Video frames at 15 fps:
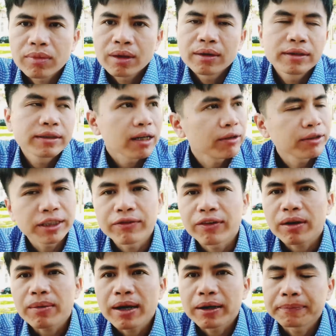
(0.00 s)
Chào anh chị và
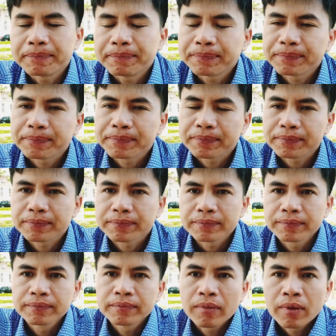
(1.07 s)
các bạn
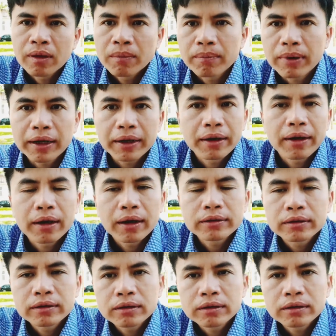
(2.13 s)
Nay à,